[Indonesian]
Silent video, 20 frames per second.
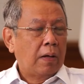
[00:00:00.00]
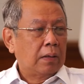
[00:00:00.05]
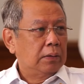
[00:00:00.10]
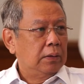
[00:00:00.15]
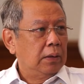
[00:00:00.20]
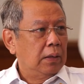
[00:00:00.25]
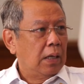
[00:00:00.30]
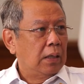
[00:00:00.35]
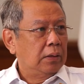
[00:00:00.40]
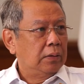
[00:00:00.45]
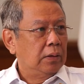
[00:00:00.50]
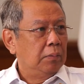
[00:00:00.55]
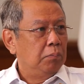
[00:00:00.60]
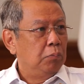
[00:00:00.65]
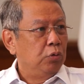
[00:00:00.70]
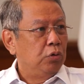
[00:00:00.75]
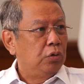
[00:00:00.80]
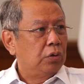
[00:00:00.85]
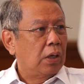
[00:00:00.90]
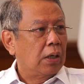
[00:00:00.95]

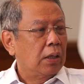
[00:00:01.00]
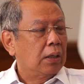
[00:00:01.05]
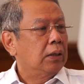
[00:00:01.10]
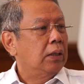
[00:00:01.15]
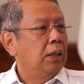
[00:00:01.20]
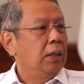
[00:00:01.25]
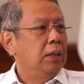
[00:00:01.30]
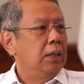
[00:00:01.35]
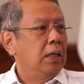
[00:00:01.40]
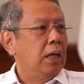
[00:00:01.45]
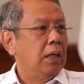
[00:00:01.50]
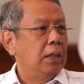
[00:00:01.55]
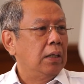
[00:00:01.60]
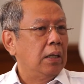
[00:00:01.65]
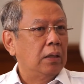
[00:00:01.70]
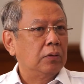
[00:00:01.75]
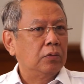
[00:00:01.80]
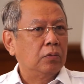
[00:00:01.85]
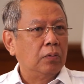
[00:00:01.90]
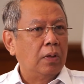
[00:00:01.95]
vaksinasi booster
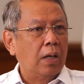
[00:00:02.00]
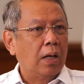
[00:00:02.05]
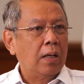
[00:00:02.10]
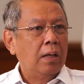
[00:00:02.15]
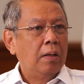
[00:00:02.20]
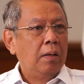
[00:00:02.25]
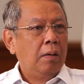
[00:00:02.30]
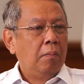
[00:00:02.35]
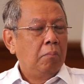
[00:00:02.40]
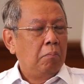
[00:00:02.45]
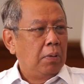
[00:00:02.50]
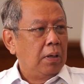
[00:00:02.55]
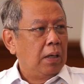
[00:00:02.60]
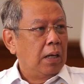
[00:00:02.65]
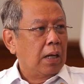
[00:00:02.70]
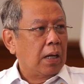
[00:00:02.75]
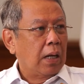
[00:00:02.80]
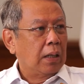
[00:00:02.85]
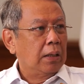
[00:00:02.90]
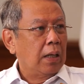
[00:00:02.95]
ketiga yang sudah
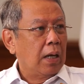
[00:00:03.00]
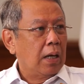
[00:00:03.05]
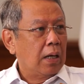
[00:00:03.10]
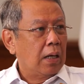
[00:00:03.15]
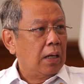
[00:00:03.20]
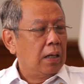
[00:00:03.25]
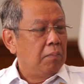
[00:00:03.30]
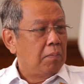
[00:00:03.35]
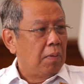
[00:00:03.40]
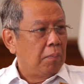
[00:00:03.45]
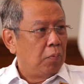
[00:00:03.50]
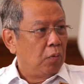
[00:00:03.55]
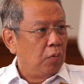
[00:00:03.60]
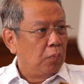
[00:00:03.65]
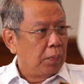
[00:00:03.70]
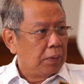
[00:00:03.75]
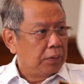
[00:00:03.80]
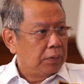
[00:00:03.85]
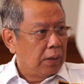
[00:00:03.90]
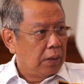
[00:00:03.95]
mendekati angka 50%
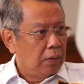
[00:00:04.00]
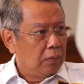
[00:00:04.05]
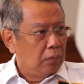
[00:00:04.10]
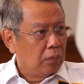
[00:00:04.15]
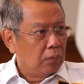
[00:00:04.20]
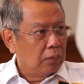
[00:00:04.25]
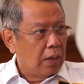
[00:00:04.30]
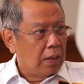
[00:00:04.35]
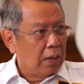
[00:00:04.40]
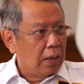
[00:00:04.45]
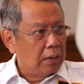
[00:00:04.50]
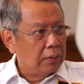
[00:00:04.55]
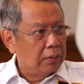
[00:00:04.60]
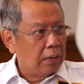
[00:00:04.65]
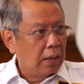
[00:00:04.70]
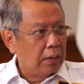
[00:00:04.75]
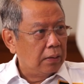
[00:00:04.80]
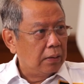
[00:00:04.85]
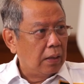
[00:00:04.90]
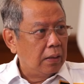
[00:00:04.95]
untuk
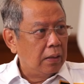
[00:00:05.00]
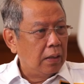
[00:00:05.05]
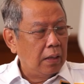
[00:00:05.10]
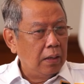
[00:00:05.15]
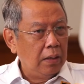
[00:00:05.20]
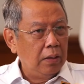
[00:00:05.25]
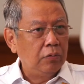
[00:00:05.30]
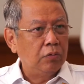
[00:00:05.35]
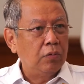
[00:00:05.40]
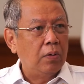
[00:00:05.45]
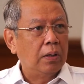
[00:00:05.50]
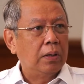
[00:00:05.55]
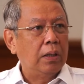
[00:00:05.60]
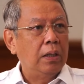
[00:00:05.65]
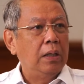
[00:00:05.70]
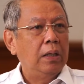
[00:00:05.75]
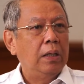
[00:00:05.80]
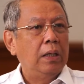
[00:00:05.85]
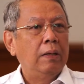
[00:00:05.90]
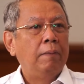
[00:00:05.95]
Tangerang Selatan dan ini
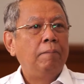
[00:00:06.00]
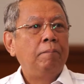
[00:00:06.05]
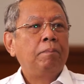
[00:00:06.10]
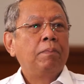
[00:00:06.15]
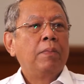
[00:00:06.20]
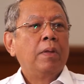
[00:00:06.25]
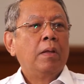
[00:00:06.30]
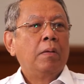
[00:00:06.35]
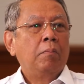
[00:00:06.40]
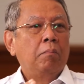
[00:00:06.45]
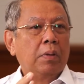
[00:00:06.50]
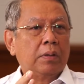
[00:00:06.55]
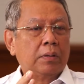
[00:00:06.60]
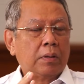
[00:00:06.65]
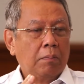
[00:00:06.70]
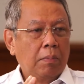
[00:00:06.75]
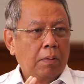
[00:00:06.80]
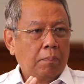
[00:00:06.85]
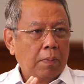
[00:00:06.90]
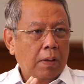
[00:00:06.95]
sudah tinggi
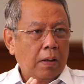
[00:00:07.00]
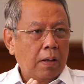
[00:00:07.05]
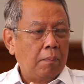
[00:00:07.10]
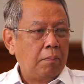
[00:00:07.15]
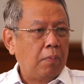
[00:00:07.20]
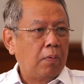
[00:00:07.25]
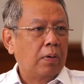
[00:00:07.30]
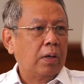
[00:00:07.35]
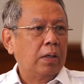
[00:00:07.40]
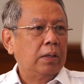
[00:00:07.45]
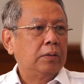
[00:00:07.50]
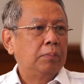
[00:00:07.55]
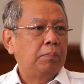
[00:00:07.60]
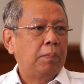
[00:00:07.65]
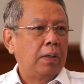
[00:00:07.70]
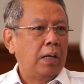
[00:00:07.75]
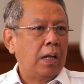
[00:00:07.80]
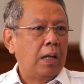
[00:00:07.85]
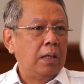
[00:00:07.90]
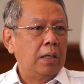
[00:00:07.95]
bersama Pak
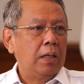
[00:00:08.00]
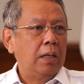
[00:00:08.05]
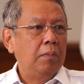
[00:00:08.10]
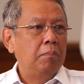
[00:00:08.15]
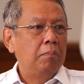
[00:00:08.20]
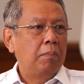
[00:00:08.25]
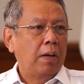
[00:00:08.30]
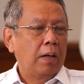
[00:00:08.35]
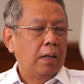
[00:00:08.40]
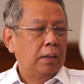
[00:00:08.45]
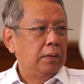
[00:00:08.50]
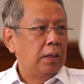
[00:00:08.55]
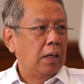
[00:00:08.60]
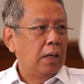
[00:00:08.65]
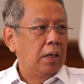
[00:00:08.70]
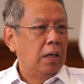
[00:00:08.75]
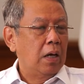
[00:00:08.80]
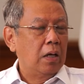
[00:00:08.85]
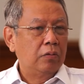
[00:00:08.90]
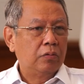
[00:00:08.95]
Kapolres, Pak Dandim, Pak
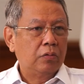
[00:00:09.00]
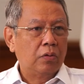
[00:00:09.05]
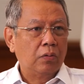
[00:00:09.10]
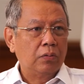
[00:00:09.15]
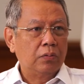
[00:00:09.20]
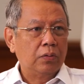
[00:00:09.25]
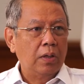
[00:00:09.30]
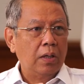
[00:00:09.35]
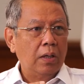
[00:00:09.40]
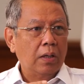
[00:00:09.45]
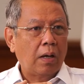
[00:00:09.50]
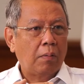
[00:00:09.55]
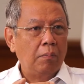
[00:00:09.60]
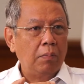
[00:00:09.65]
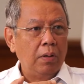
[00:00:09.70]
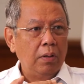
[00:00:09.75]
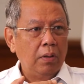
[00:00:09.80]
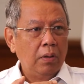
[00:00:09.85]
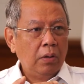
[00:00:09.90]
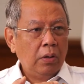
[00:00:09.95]
Kajari dan seterusnya
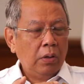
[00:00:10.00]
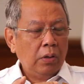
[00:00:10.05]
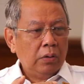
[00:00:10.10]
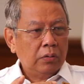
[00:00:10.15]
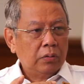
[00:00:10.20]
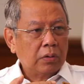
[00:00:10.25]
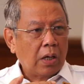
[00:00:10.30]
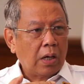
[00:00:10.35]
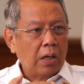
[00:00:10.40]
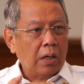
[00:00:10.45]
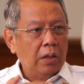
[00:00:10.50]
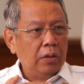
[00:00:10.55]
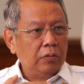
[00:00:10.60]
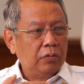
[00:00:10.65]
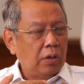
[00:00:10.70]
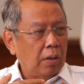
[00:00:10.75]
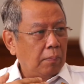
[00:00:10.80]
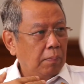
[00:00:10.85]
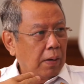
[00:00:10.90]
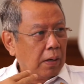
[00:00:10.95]
kami
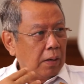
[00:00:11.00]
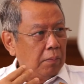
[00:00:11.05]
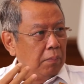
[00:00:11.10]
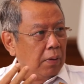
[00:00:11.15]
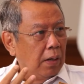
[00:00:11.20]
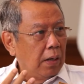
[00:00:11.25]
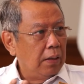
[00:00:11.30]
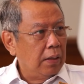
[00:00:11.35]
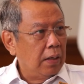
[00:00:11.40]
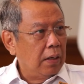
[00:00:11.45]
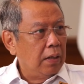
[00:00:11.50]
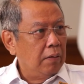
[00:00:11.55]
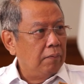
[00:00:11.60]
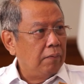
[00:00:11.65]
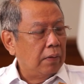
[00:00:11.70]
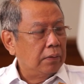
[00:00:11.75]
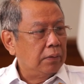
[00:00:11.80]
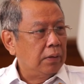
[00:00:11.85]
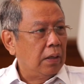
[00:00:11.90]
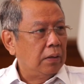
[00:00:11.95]
sekarang ini setiap hari
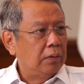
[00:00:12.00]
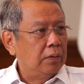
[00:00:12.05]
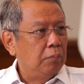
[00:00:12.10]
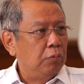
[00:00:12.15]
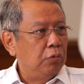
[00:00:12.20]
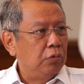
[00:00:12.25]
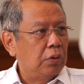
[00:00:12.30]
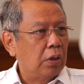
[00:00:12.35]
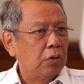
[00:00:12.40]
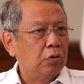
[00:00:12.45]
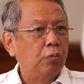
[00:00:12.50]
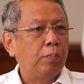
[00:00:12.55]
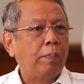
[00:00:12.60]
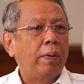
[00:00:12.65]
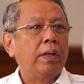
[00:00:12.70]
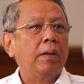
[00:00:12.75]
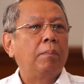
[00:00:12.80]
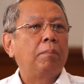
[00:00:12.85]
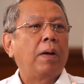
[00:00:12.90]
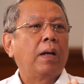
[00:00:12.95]
melayani vaksinasi booster
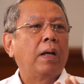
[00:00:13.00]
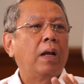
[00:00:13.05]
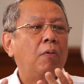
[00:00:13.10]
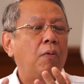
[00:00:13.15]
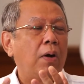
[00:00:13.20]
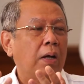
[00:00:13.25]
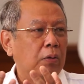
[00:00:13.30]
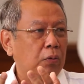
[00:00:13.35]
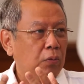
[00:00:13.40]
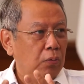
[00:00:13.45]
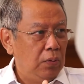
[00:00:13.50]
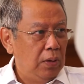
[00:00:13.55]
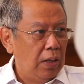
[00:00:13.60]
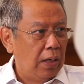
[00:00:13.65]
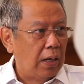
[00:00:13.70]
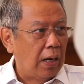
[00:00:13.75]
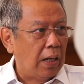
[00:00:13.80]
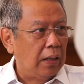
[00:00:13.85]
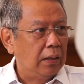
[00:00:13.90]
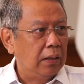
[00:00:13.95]
supaya pada
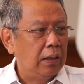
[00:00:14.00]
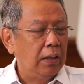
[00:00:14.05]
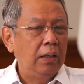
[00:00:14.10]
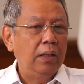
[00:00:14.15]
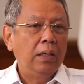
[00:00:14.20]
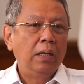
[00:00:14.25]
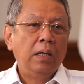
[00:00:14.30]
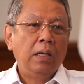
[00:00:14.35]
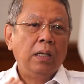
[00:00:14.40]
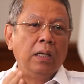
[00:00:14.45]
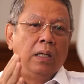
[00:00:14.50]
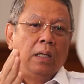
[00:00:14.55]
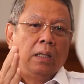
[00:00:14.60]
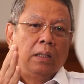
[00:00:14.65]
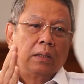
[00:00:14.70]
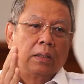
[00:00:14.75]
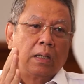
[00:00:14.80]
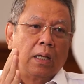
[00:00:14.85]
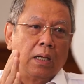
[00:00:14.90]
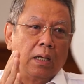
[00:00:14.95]
waktunya nanti
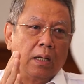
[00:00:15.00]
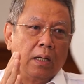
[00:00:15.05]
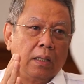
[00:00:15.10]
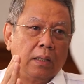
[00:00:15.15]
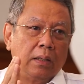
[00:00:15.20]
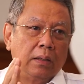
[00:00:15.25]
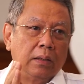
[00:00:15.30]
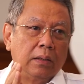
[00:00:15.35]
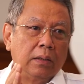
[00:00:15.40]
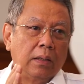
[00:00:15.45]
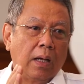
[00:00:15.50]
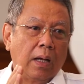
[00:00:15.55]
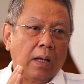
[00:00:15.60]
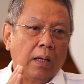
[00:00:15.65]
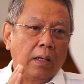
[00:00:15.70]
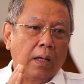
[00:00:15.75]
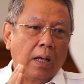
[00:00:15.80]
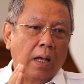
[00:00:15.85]
eh,